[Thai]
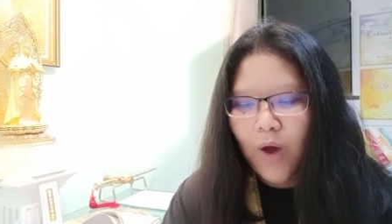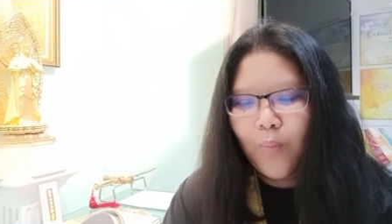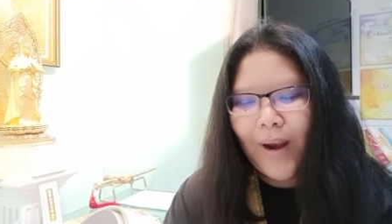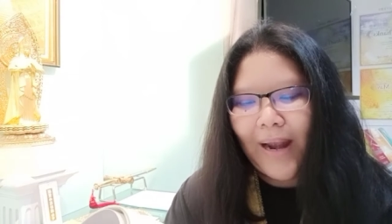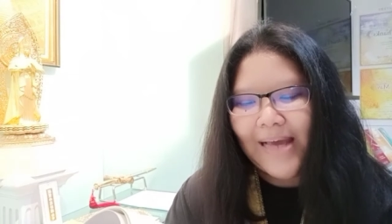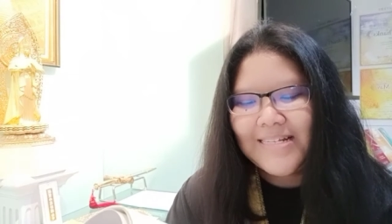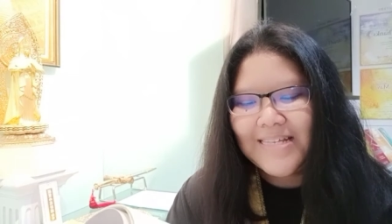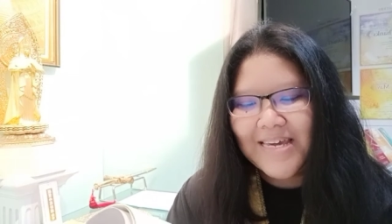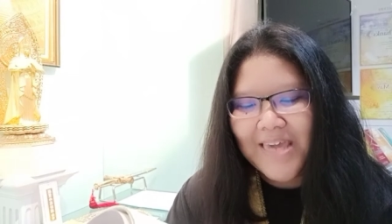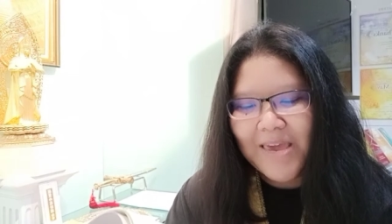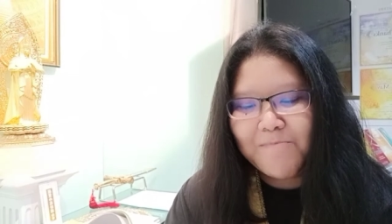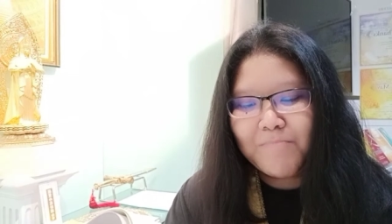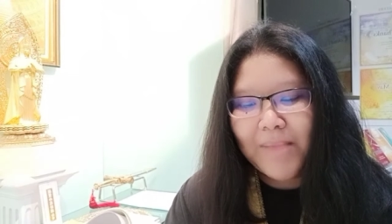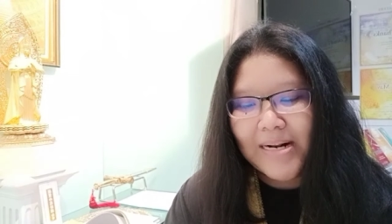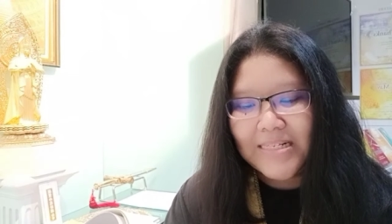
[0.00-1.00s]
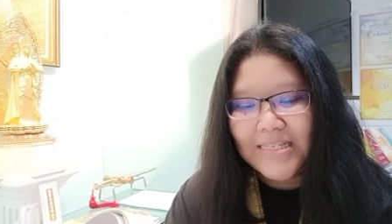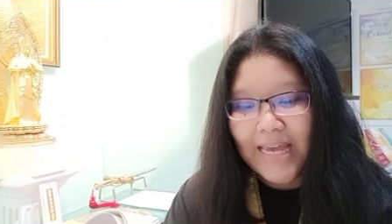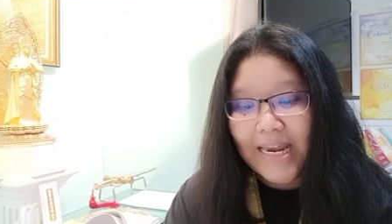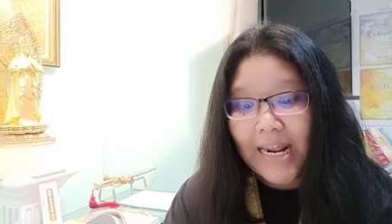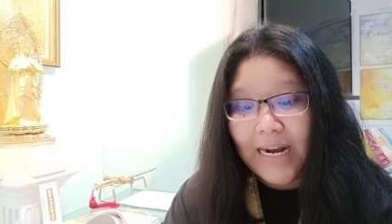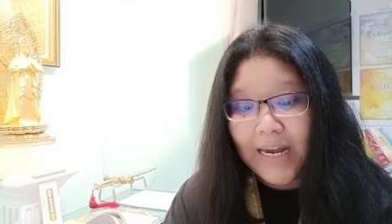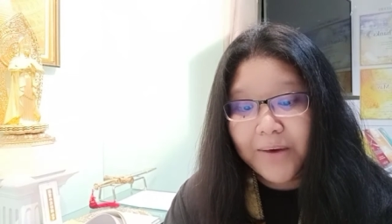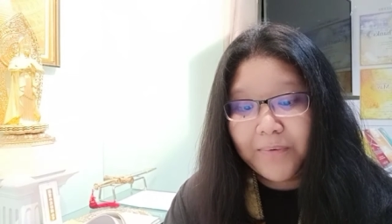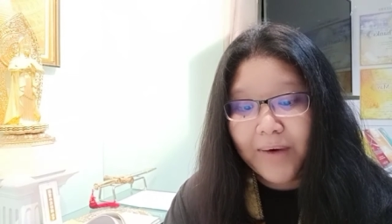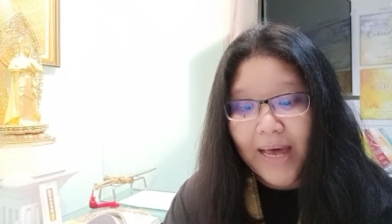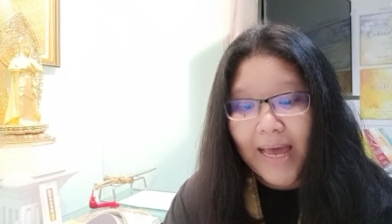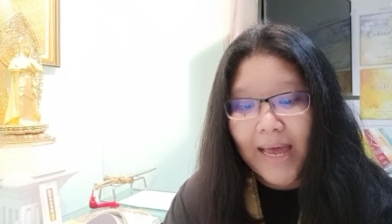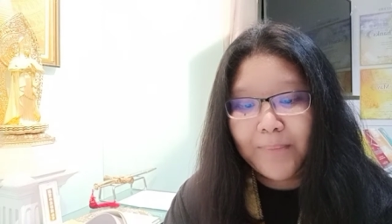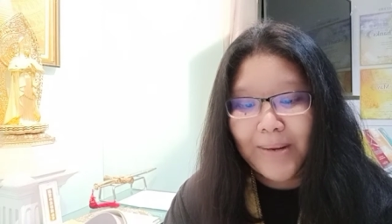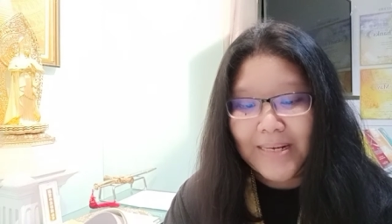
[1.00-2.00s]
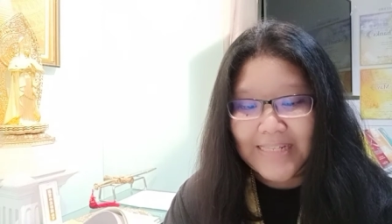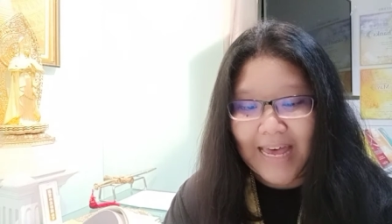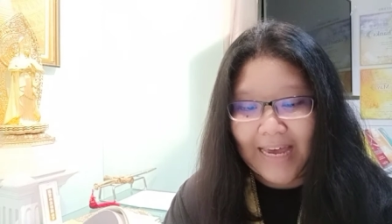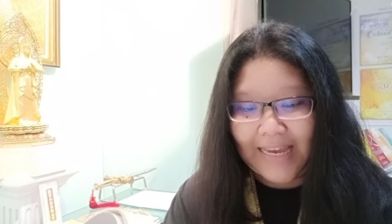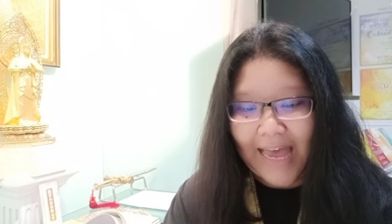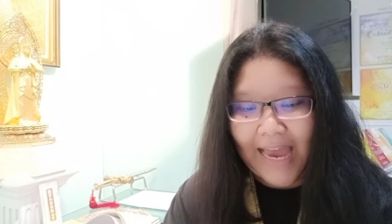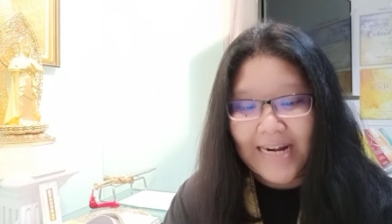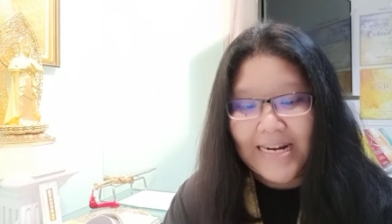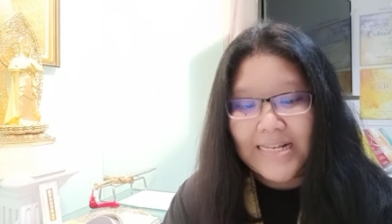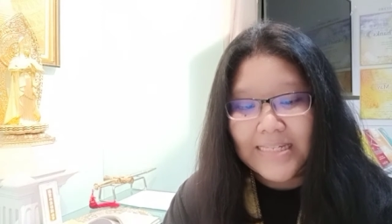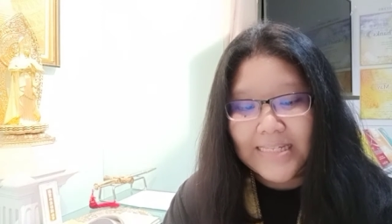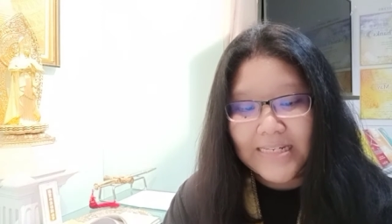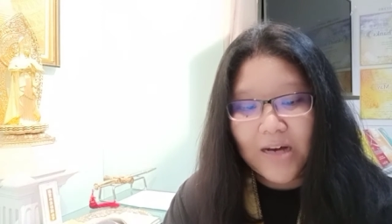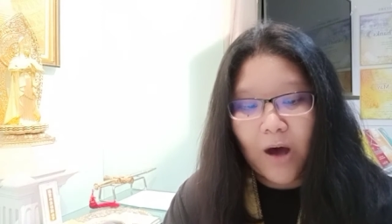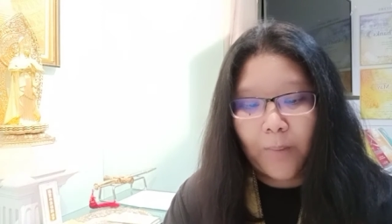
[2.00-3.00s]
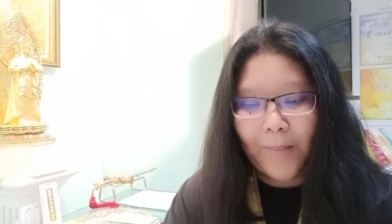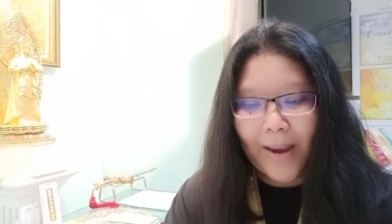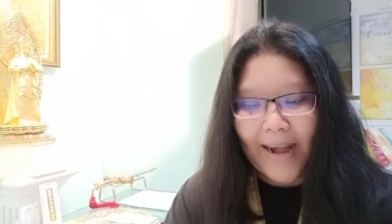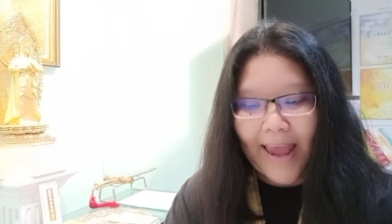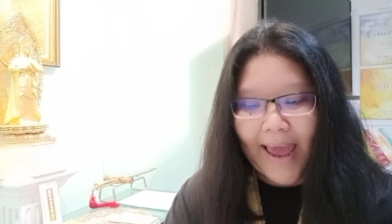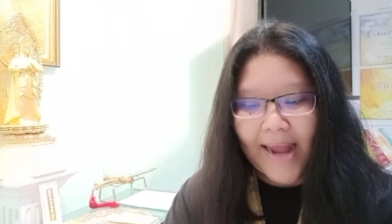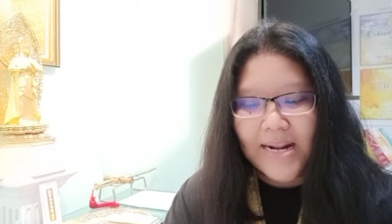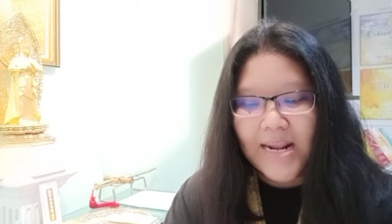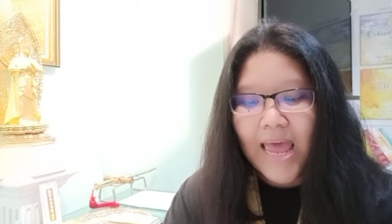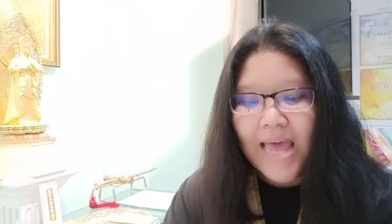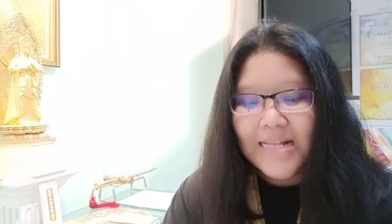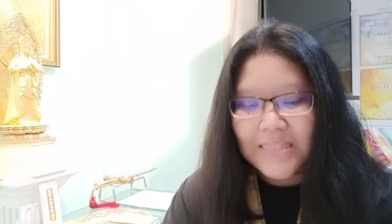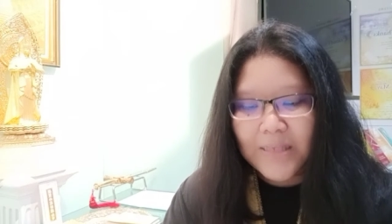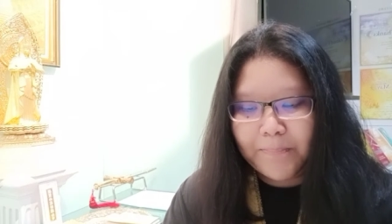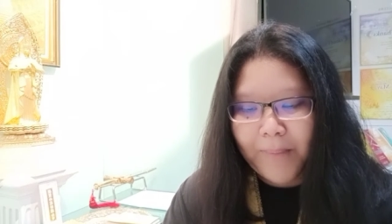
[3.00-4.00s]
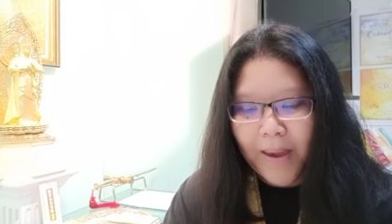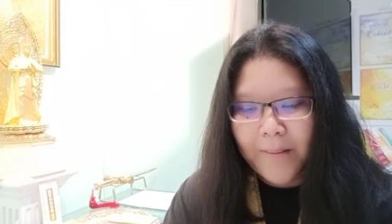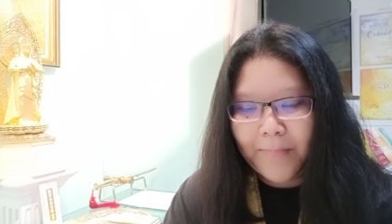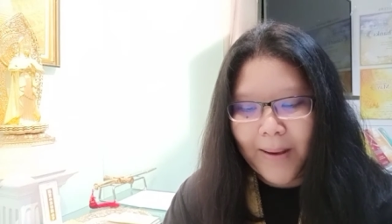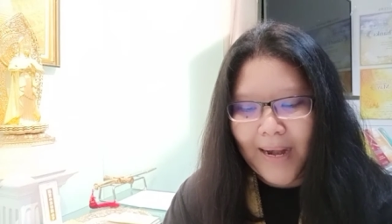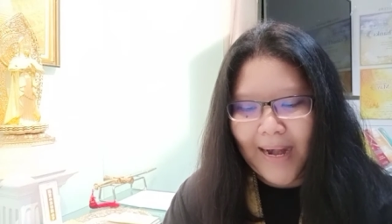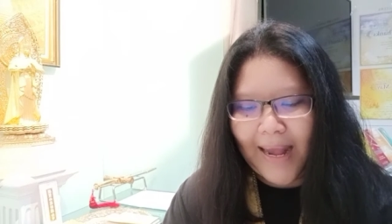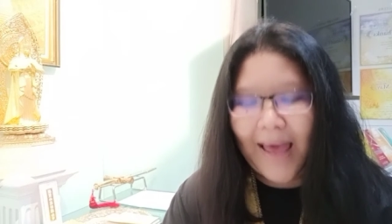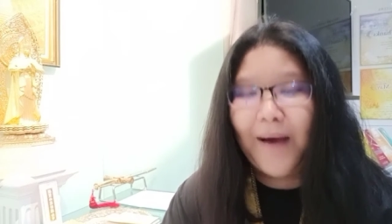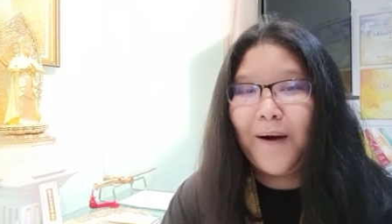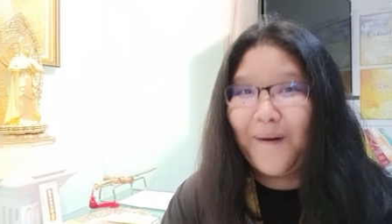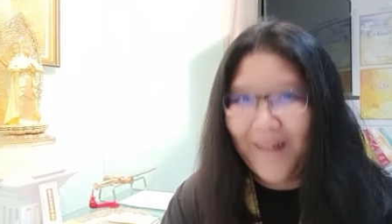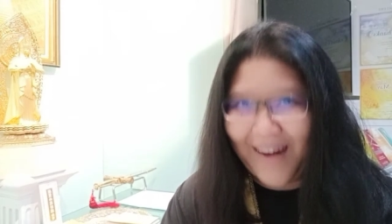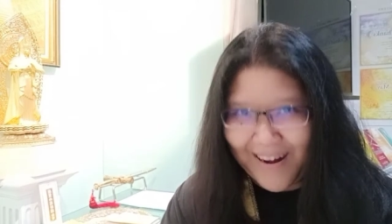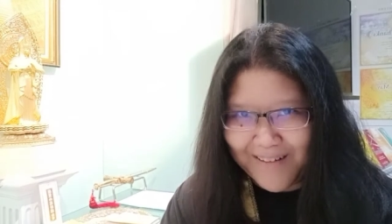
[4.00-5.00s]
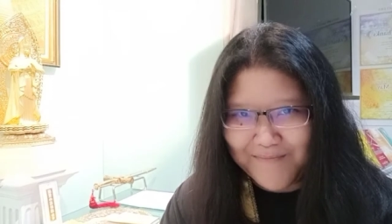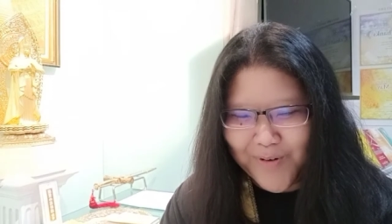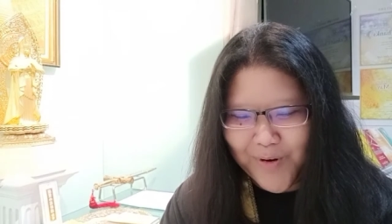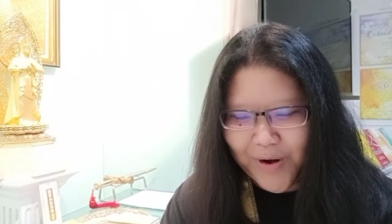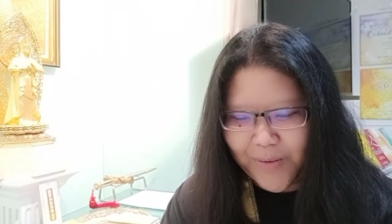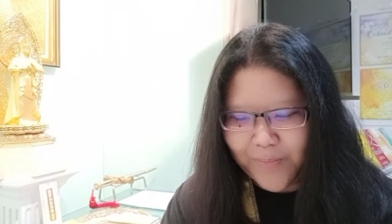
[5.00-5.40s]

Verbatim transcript: เวลาที่ยิ้มมั่นใจได้เลยว่าภาษากายที่สื่อออกไปนั้น จะเป็นไปในทางอ่อนละมุน